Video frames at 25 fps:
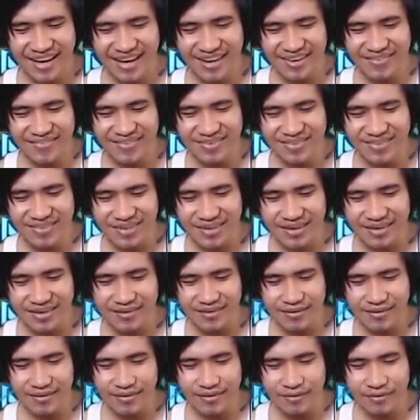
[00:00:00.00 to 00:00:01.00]
gago, putang
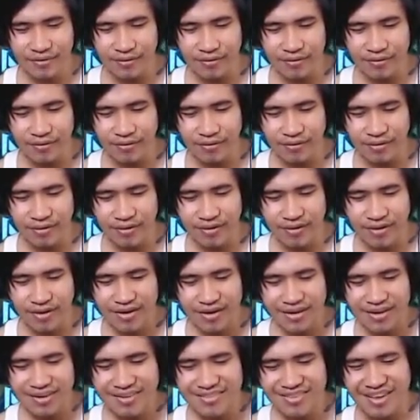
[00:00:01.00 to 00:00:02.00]
ina.
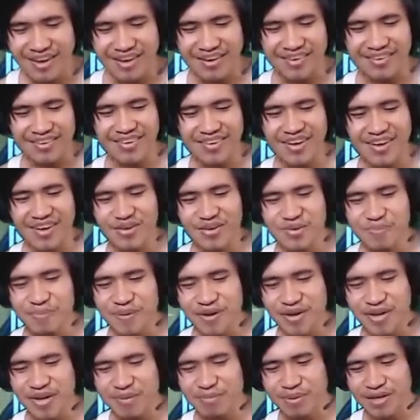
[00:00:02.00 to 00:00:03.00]
Tang ina, anong
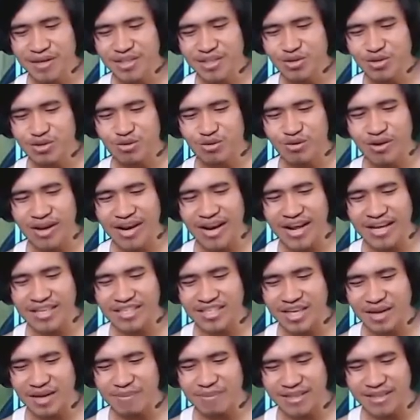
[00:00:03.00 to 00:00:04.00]
pinibindot ko na
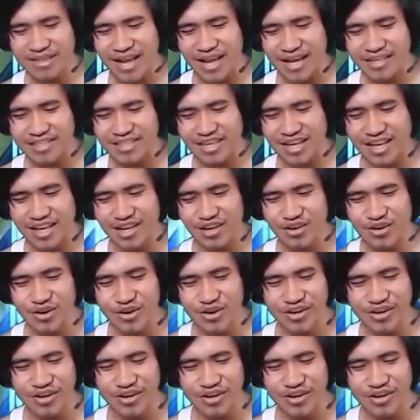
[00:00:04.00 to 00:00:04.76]
last kill? Ba't last kill